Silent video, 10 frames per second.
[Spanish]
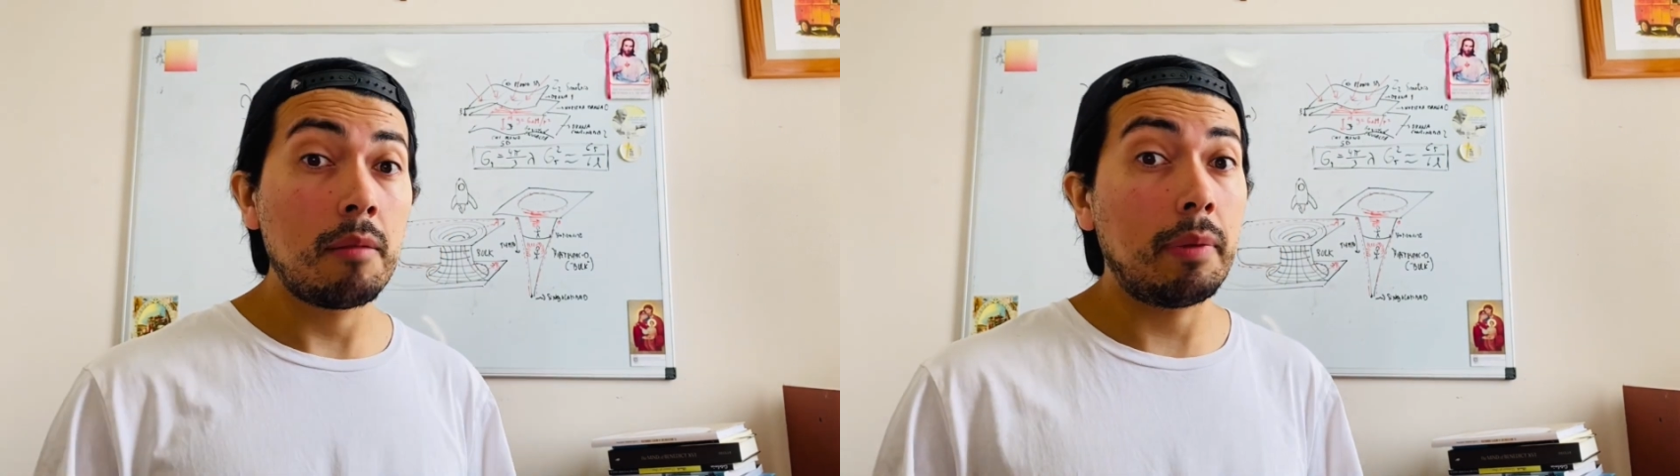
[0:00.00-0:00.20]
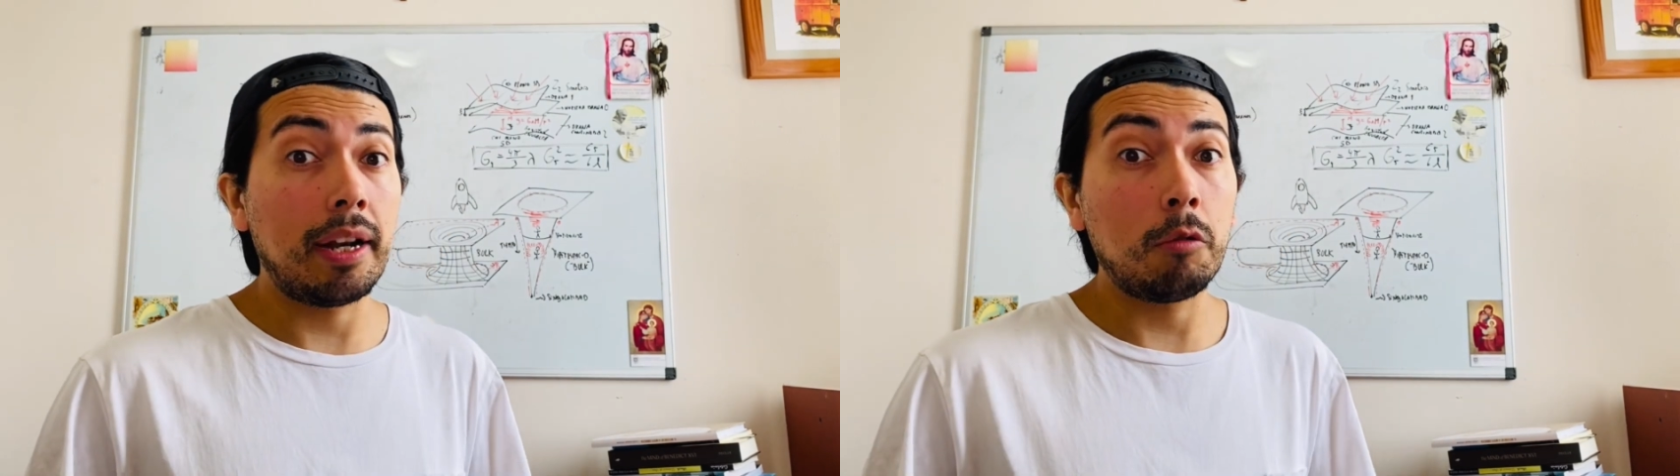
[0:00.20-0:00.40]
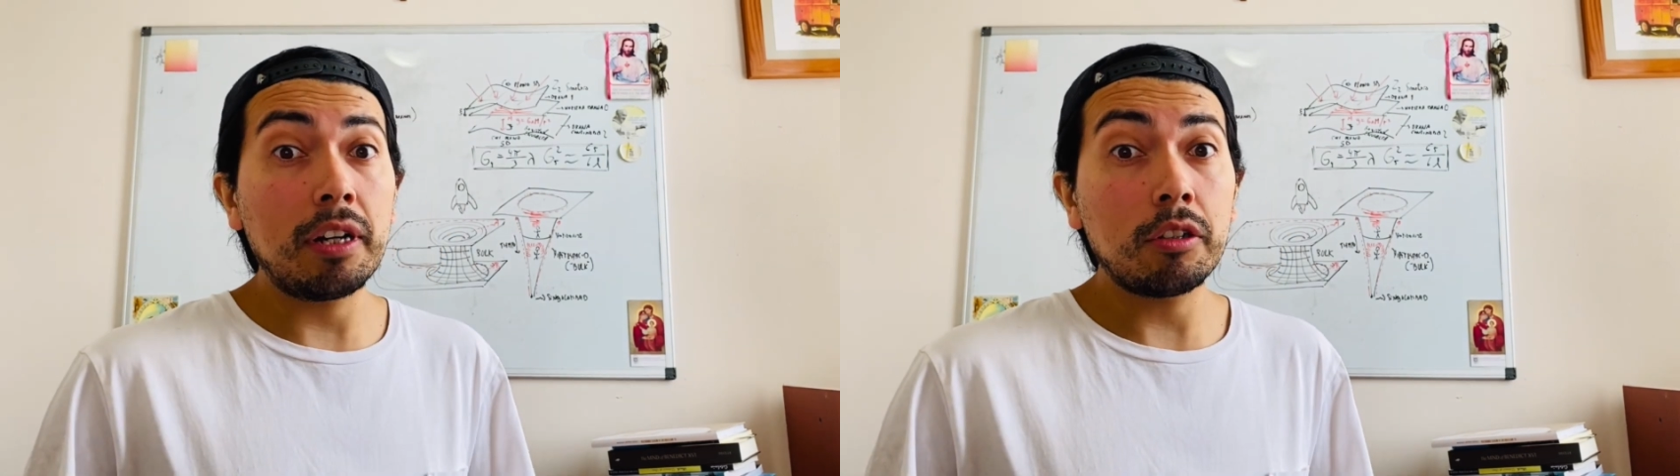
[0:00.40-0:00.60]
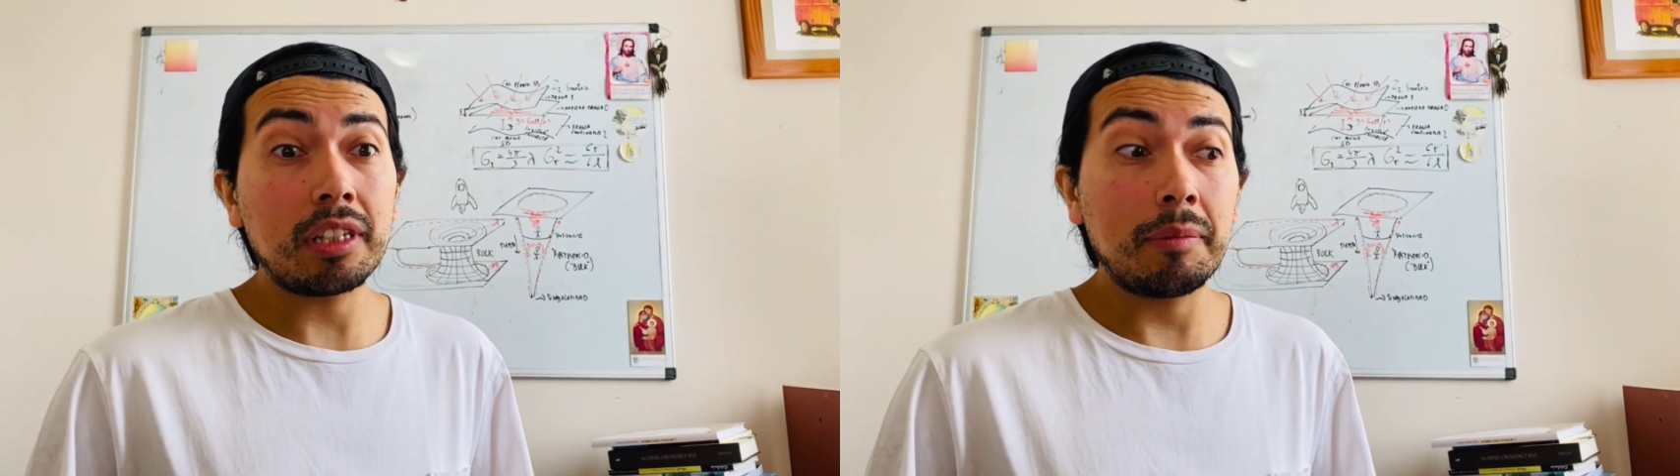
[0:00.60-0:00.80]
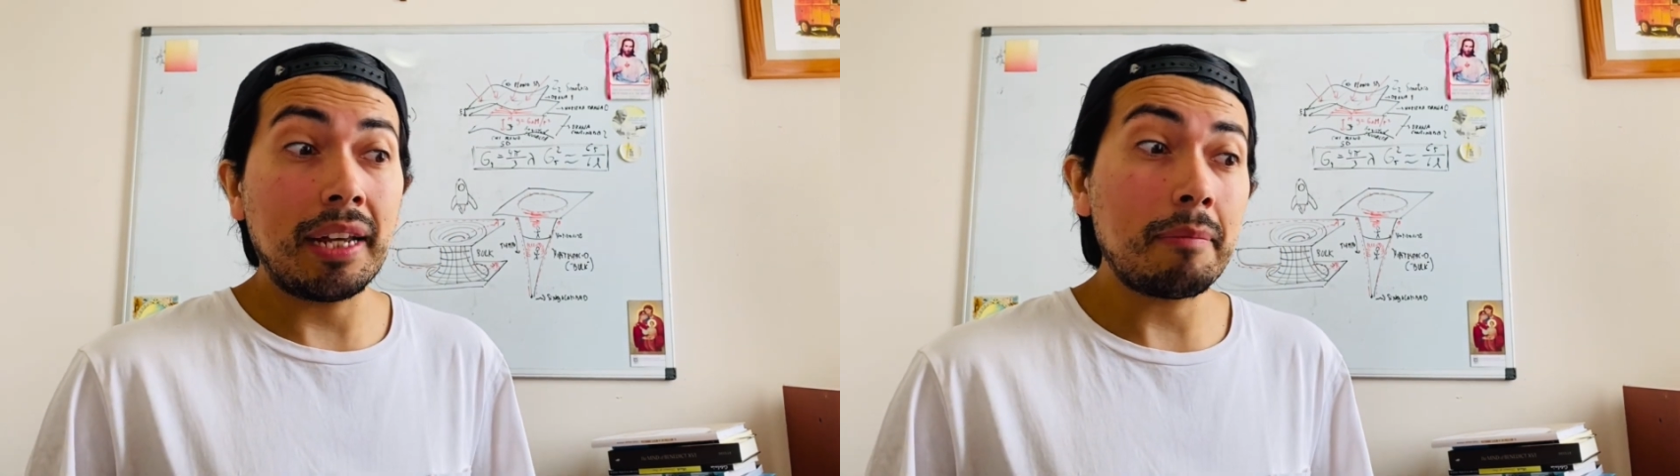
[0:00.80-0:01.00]
para luego
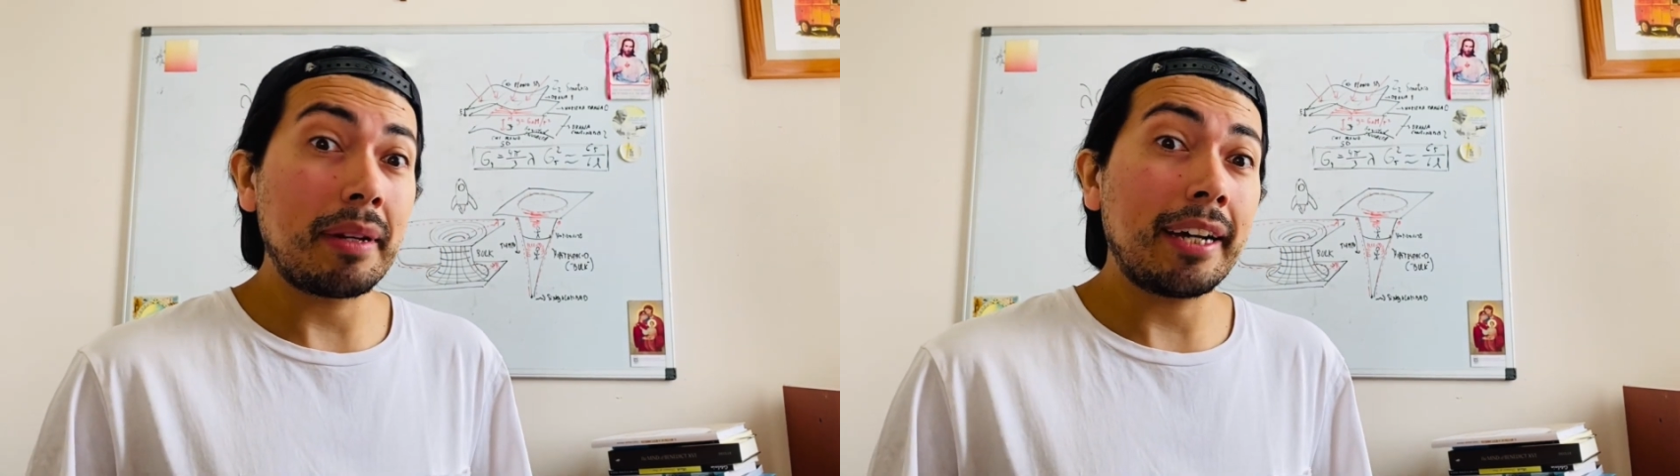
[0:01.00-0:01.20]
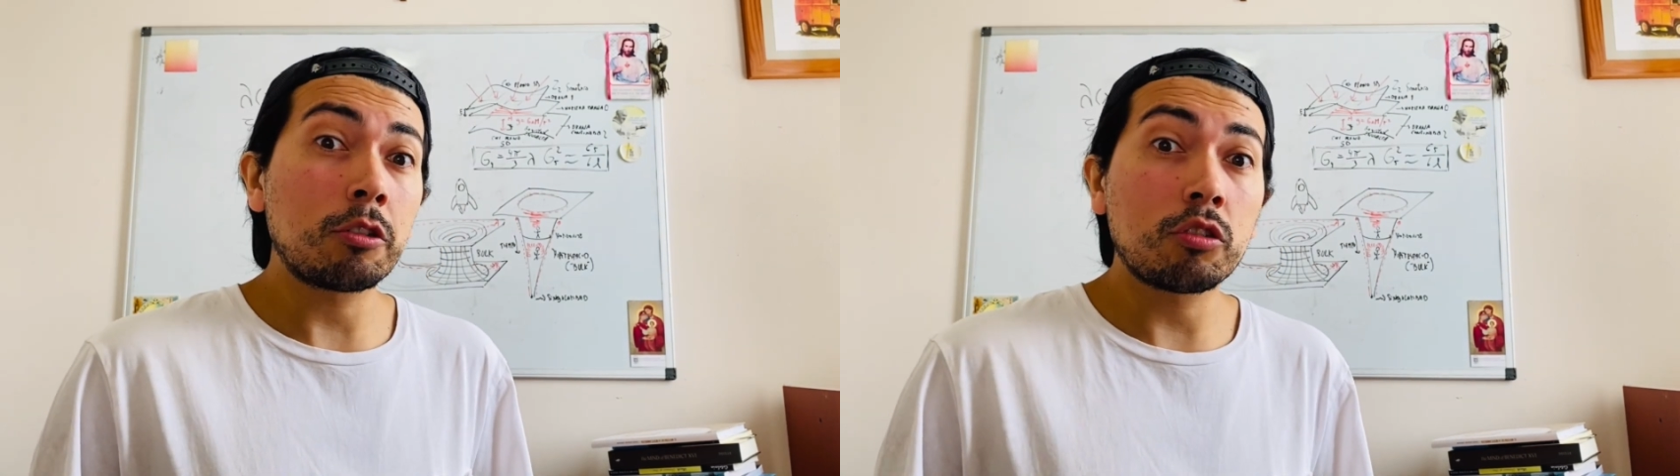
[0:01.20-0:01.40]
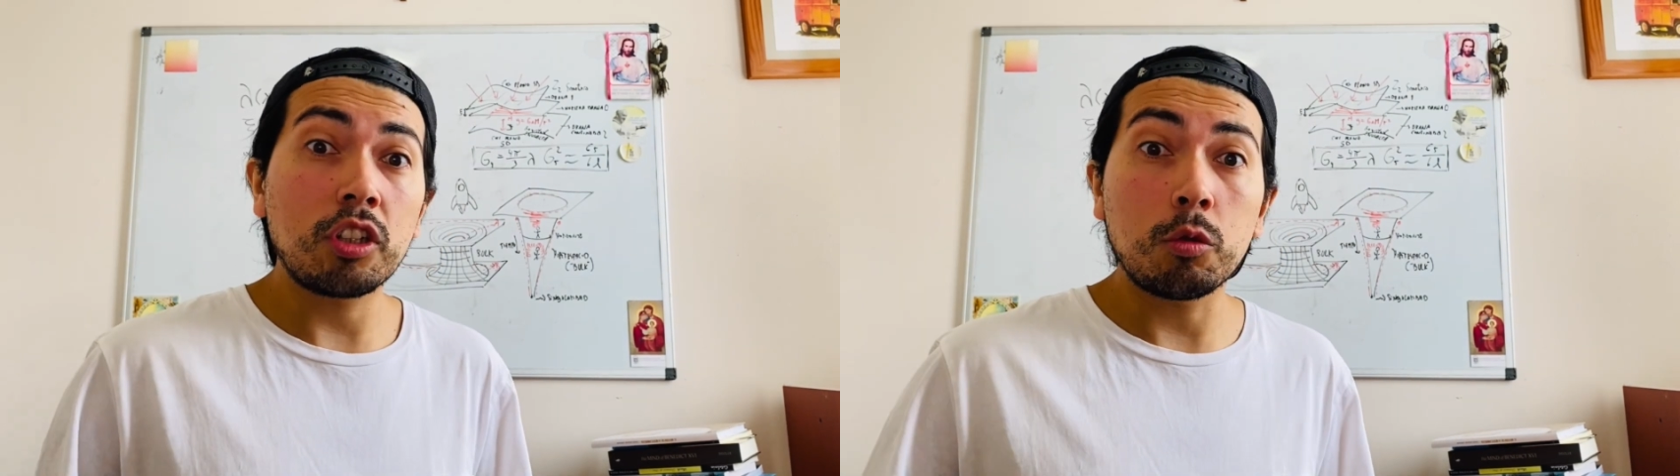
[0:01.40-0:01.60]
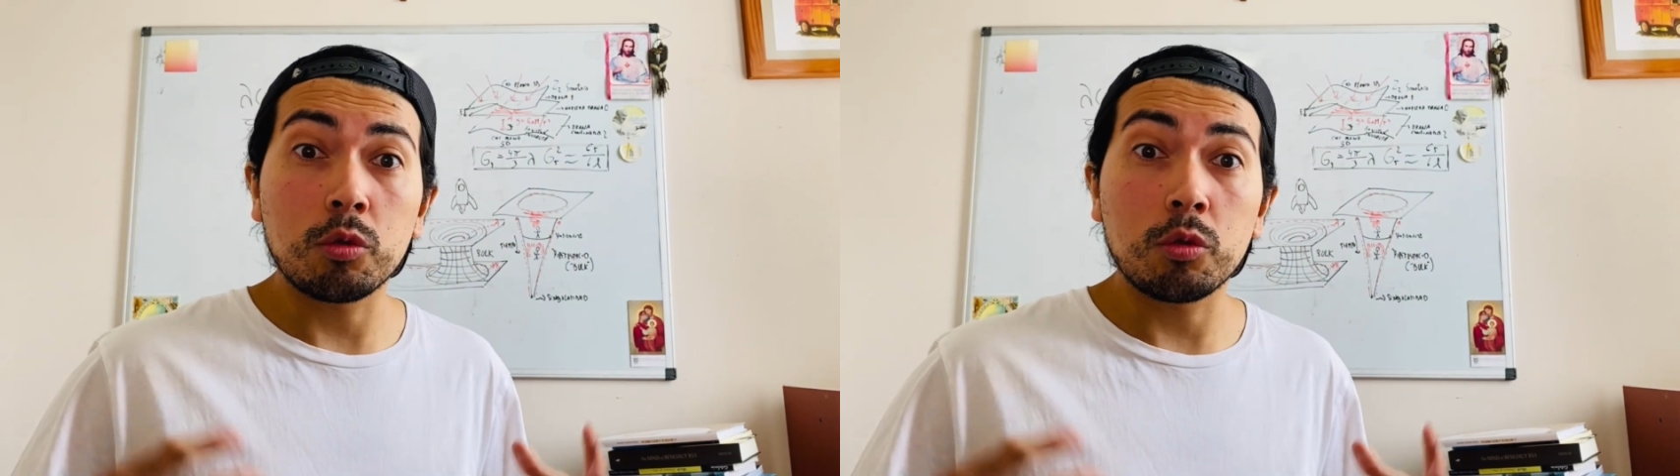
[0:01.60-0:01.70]
terminar pegándose